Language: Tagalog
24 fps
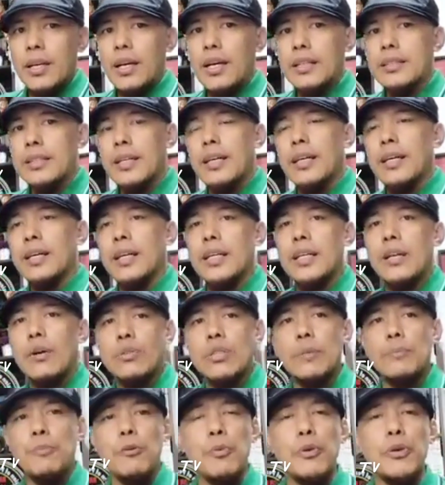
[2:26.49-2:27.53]
At uh,
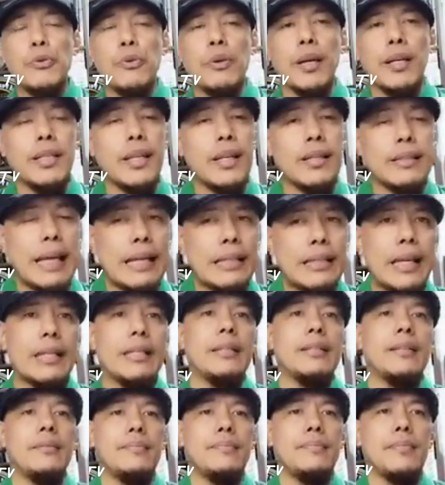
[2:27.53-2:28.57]
kinausap ko po yung kanyang tatay,